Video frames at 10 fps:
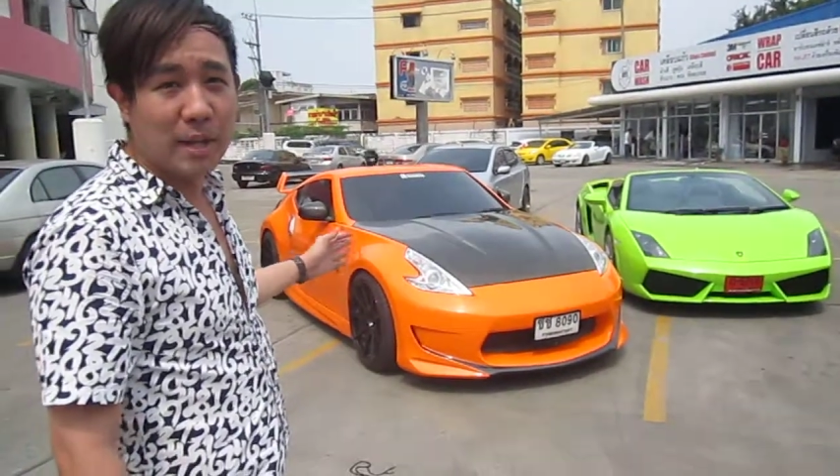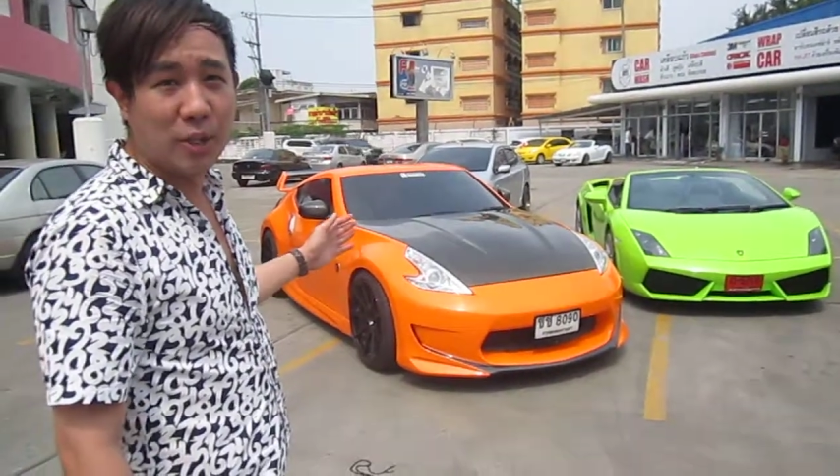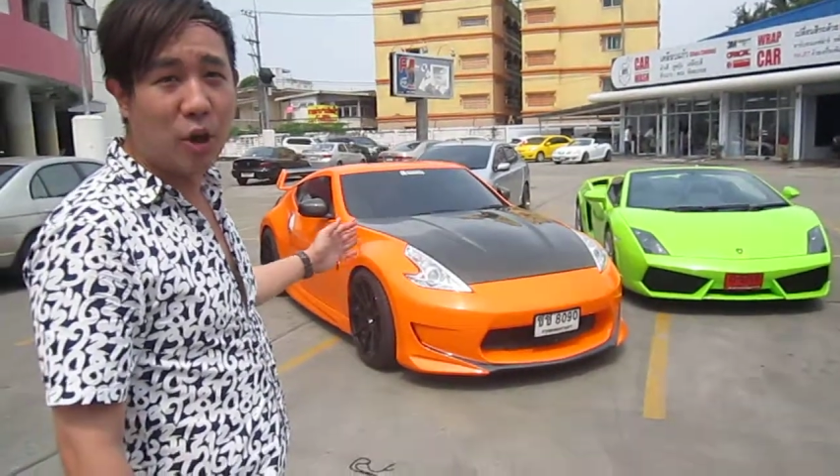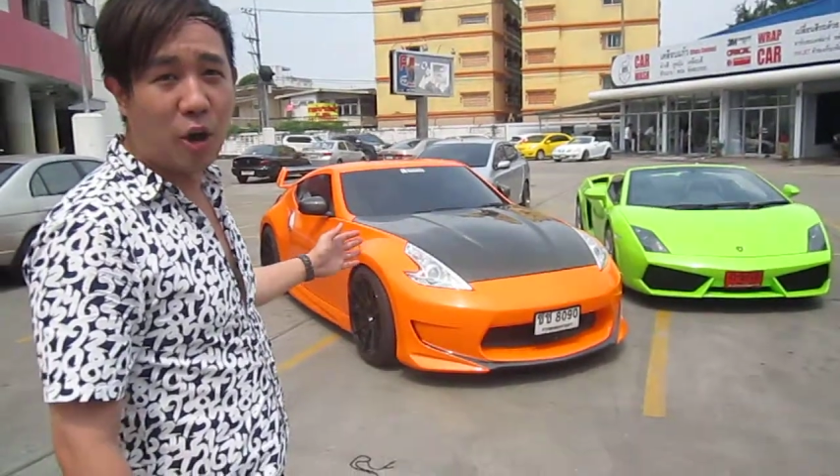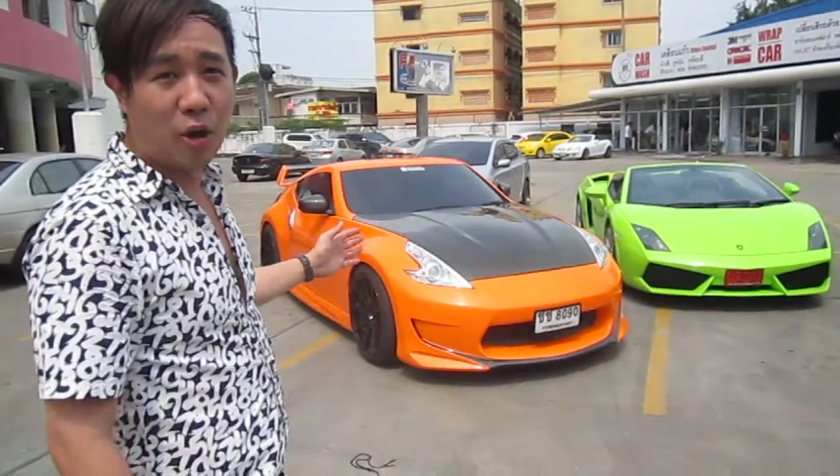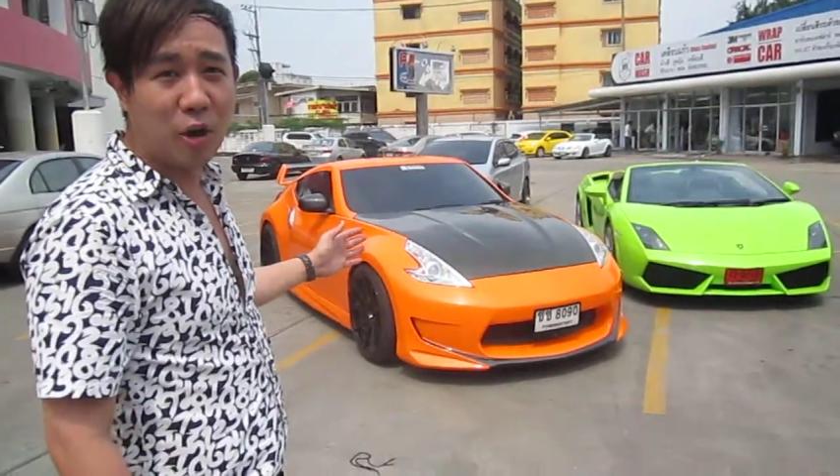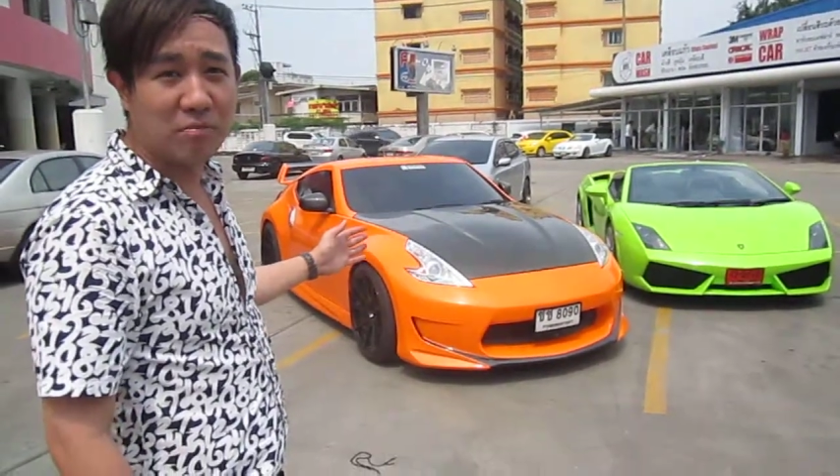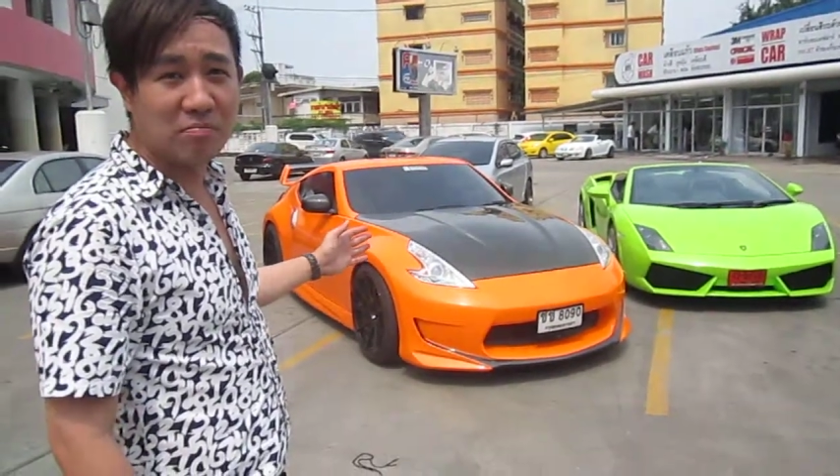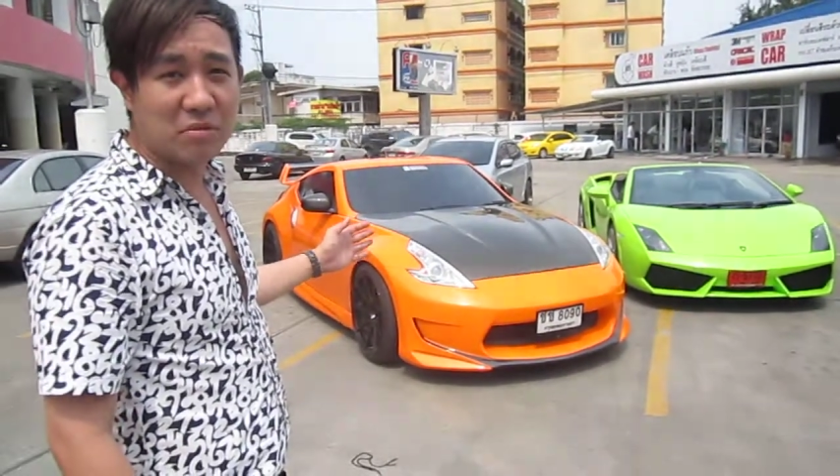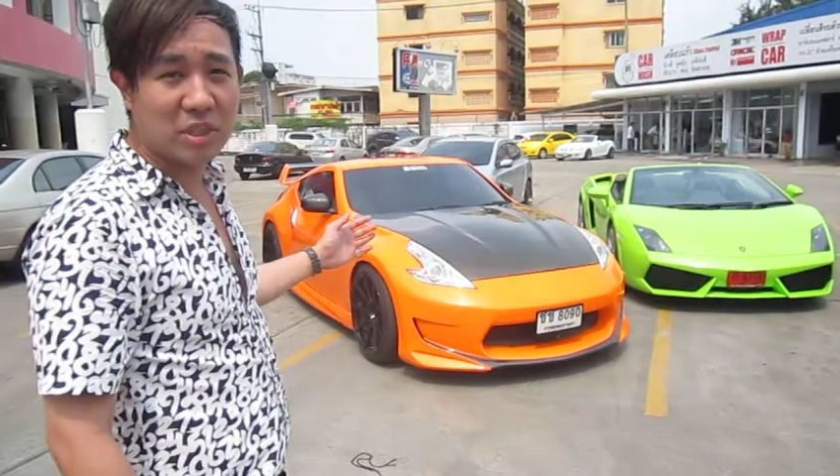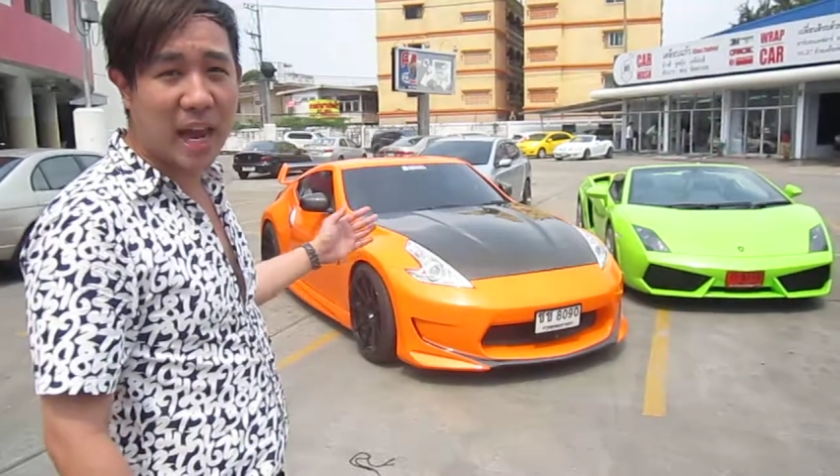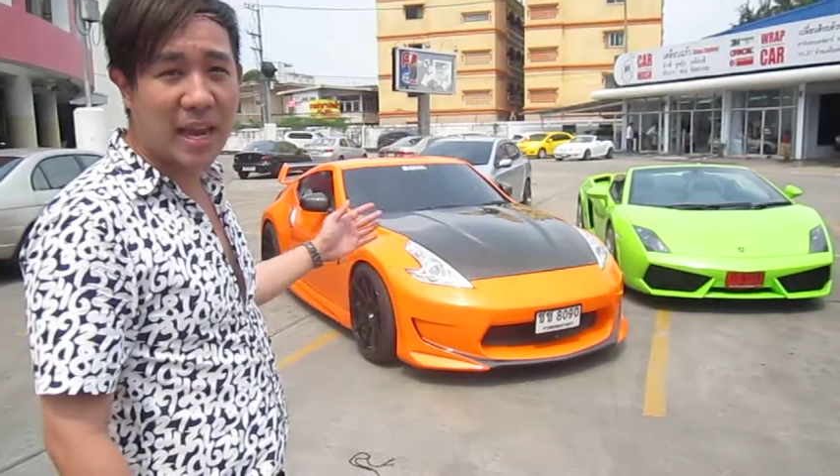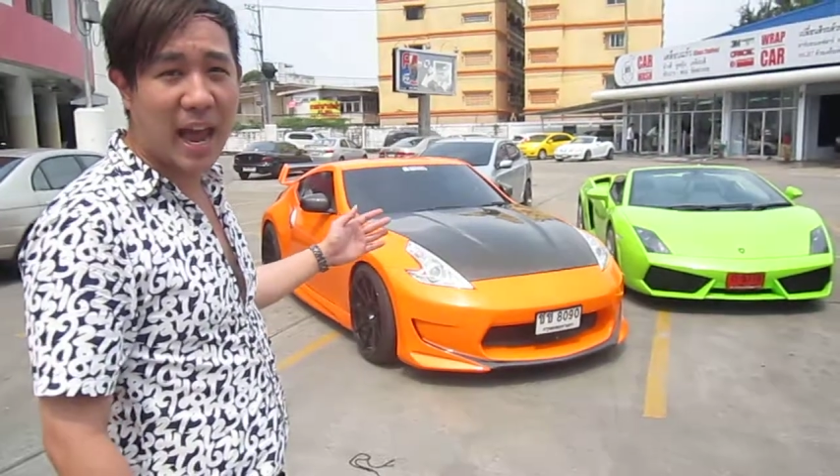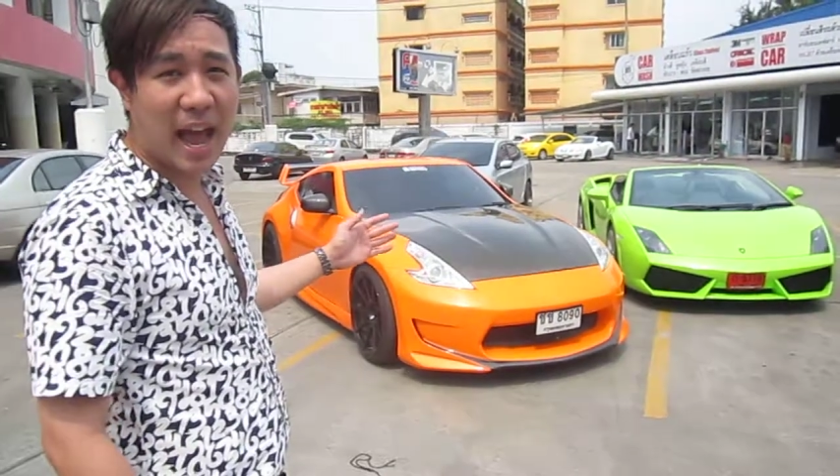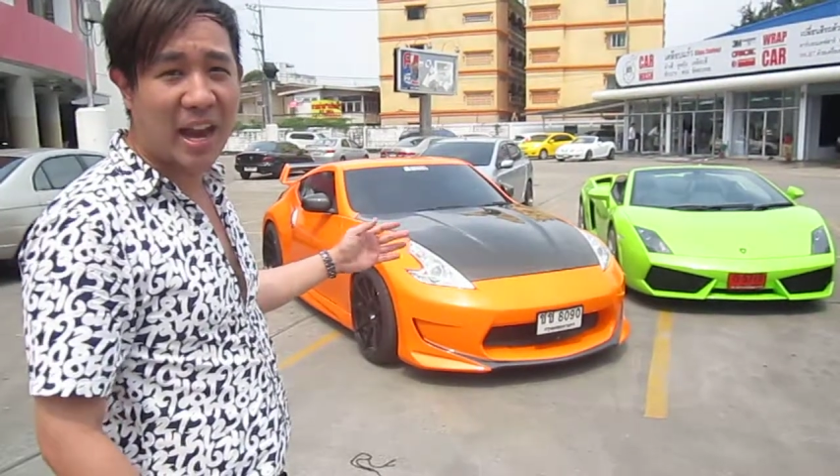เจ้าของรถใช้
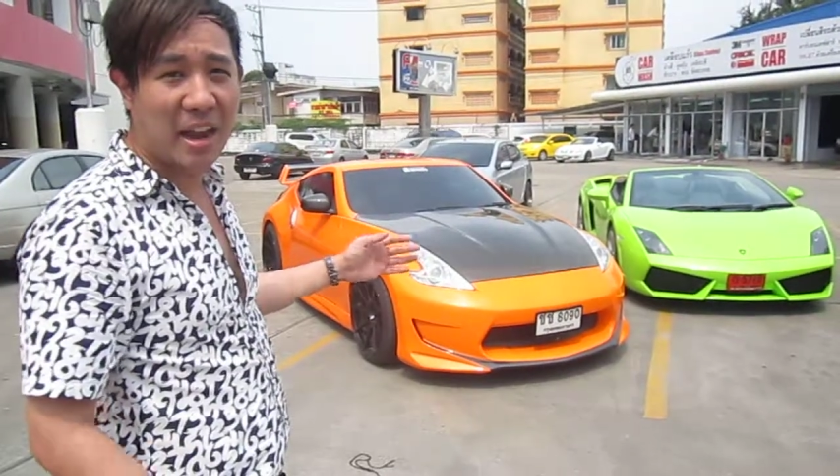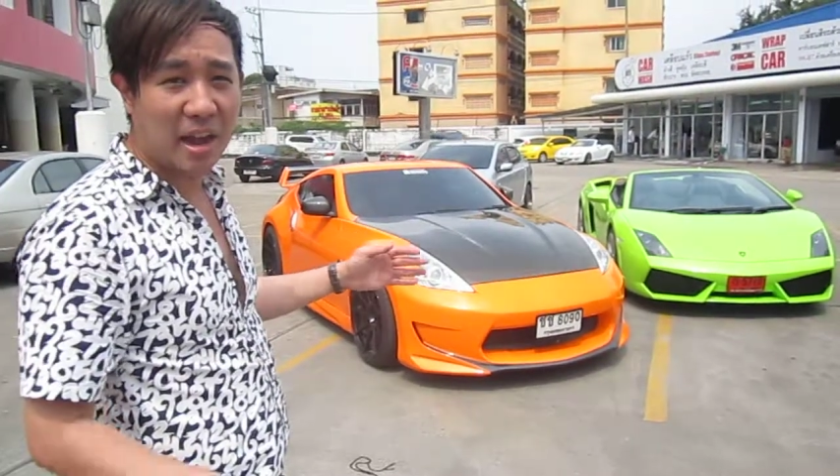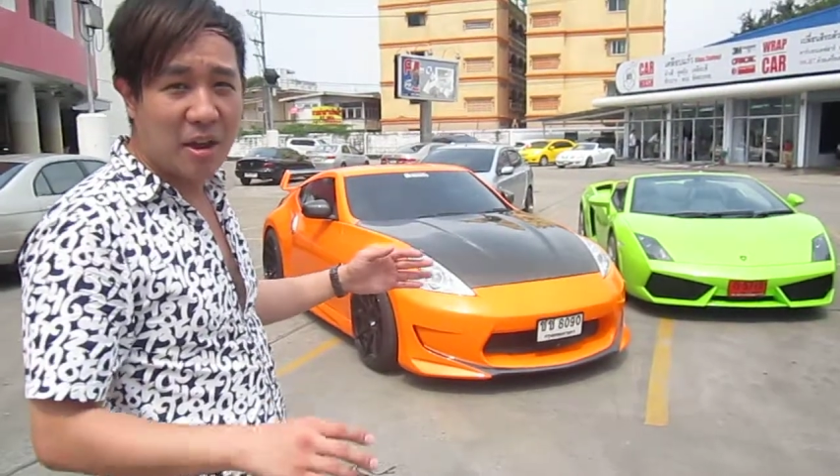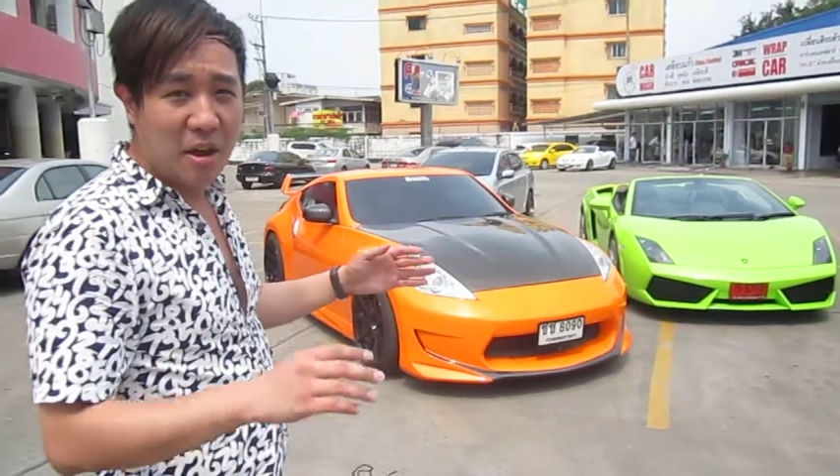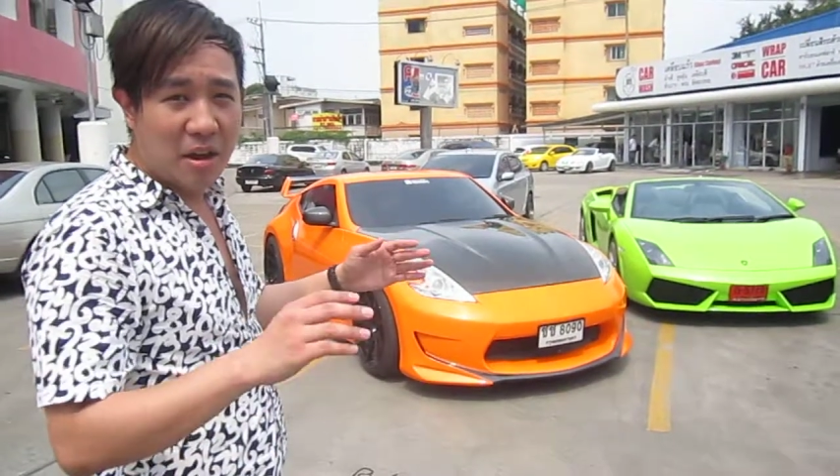งานเนี่ย